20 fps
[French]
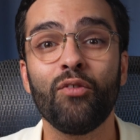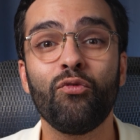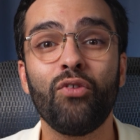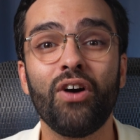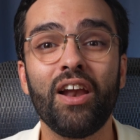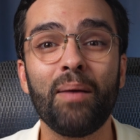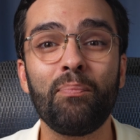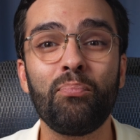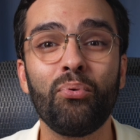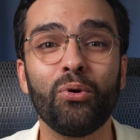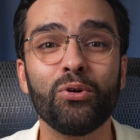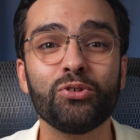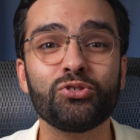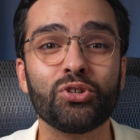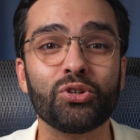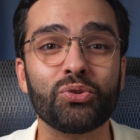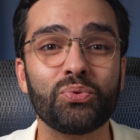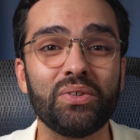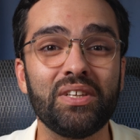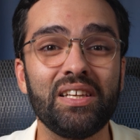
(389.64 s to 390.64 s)
Voilà pour
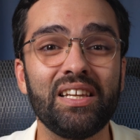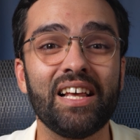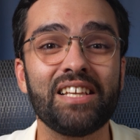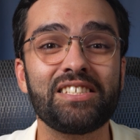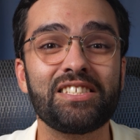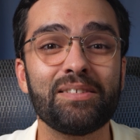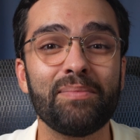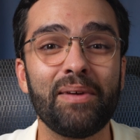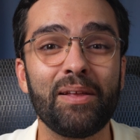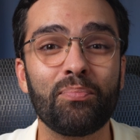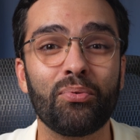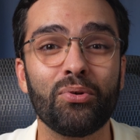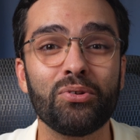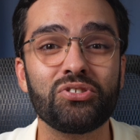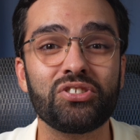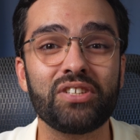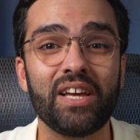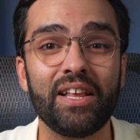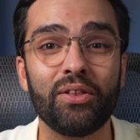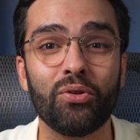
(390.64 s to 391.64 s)
aujourd'hui, la semaine
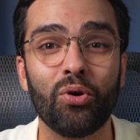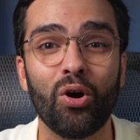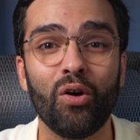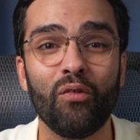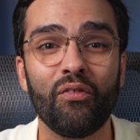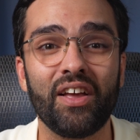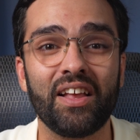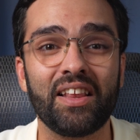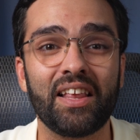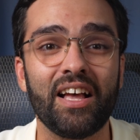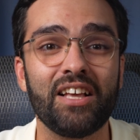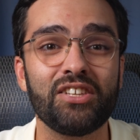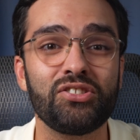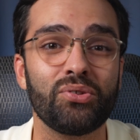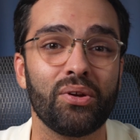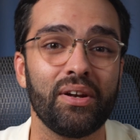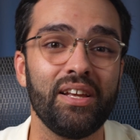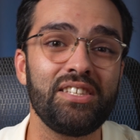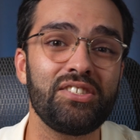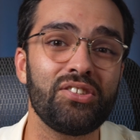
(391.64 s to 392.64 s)
prochaine on reviendra
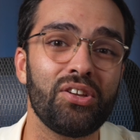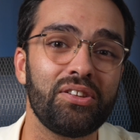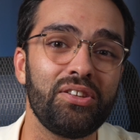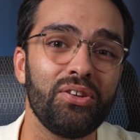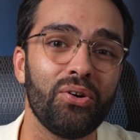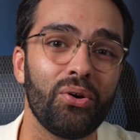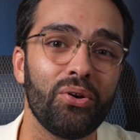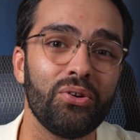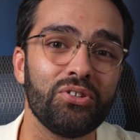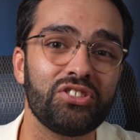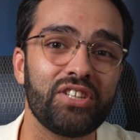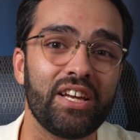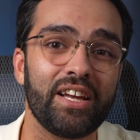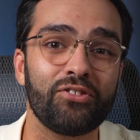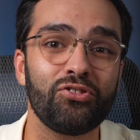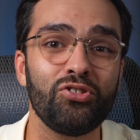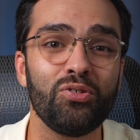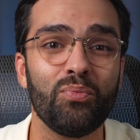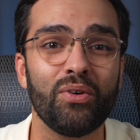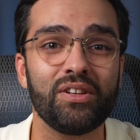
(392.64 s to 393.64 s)
sur les sorties
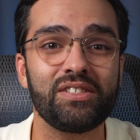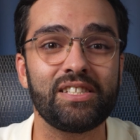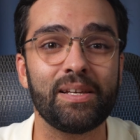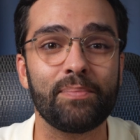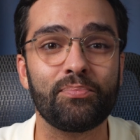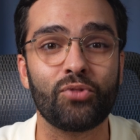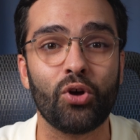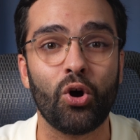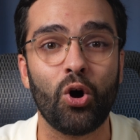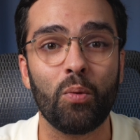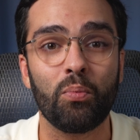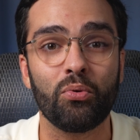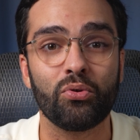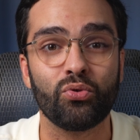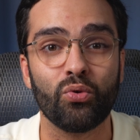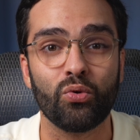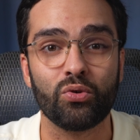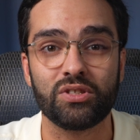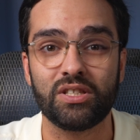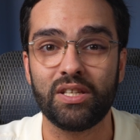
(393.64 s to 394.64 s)
horlogères du mois de septembre,
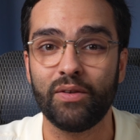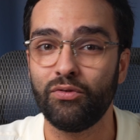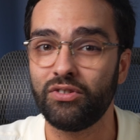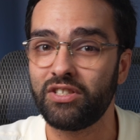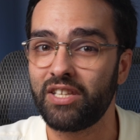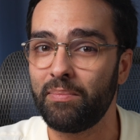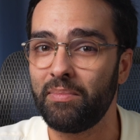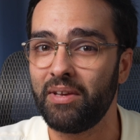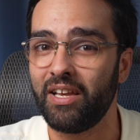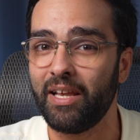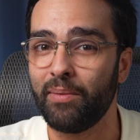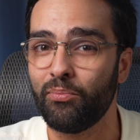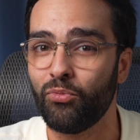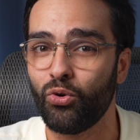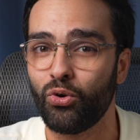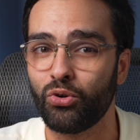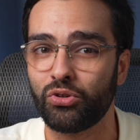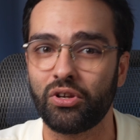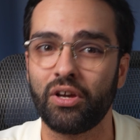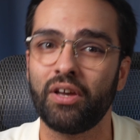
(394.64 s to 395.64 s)
donc si vous aimez les
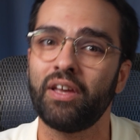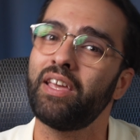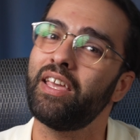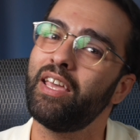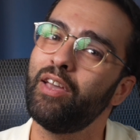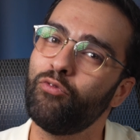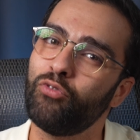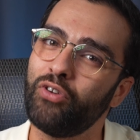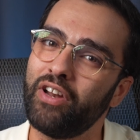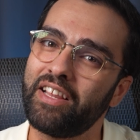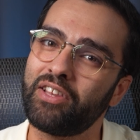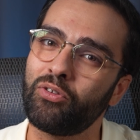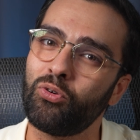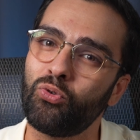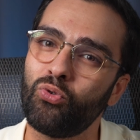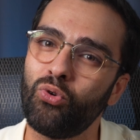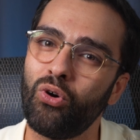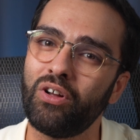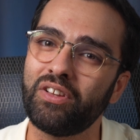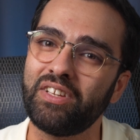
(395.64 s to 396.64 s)
montres et voulez être au
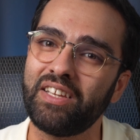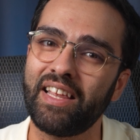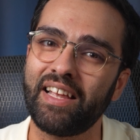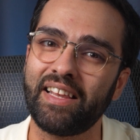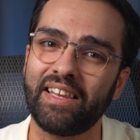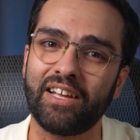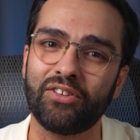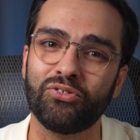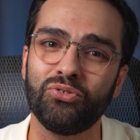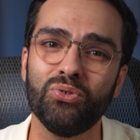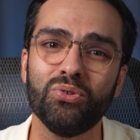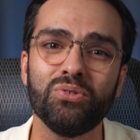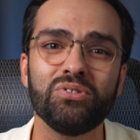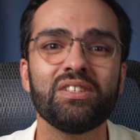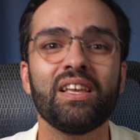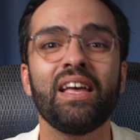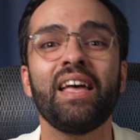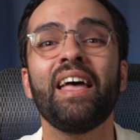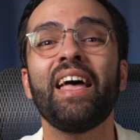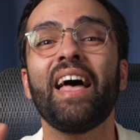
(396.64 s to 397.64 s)
courant des dernières news,
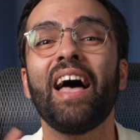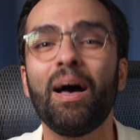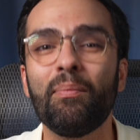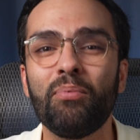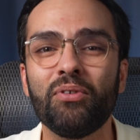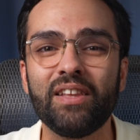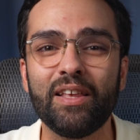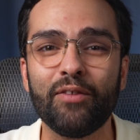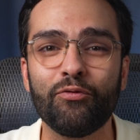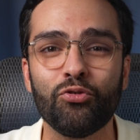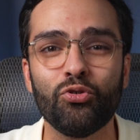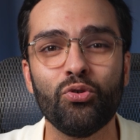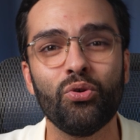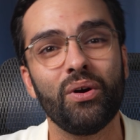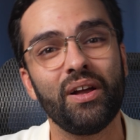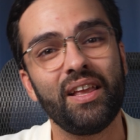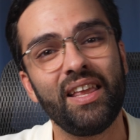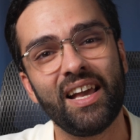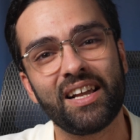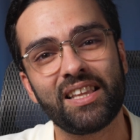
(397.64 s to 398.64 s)

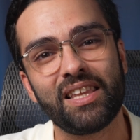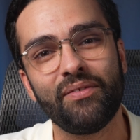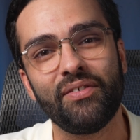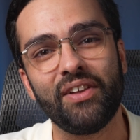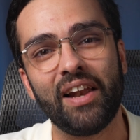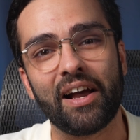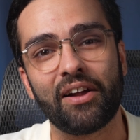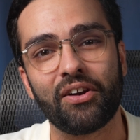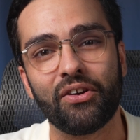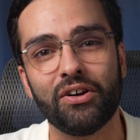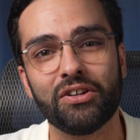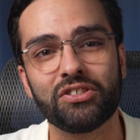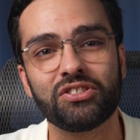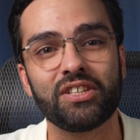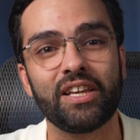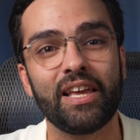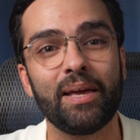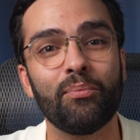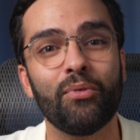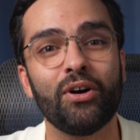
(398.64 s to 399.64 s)
abonnez-vous et activez la
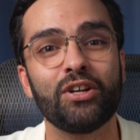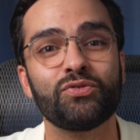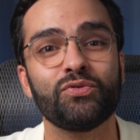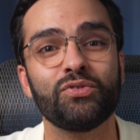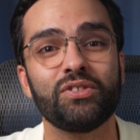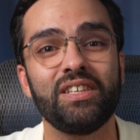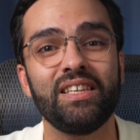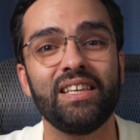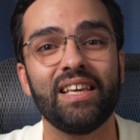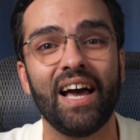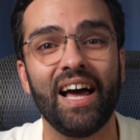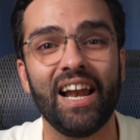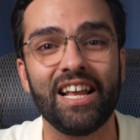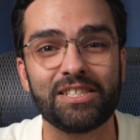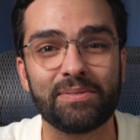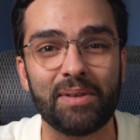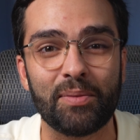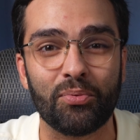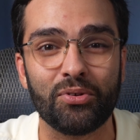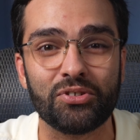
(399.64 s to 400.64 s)
cloche, et moi je vous dis à
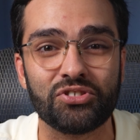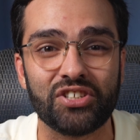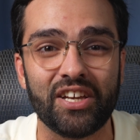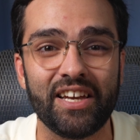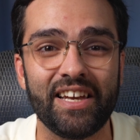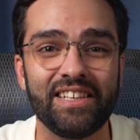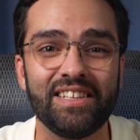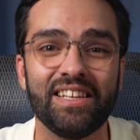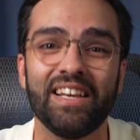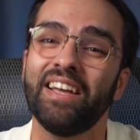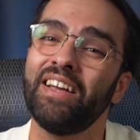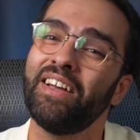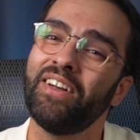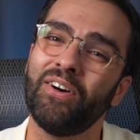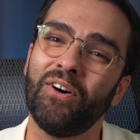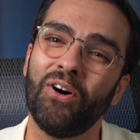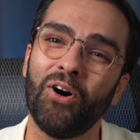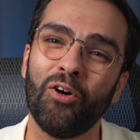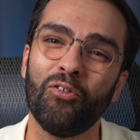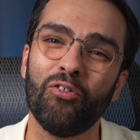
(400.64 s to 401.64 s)
la semaine prochaine,
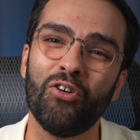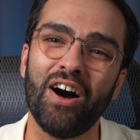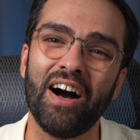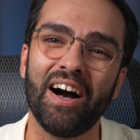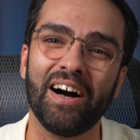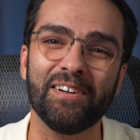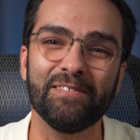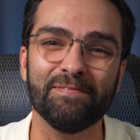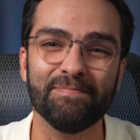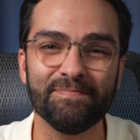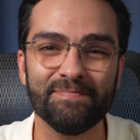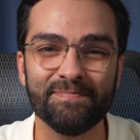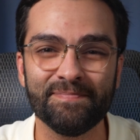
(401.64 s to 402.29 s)
au revoir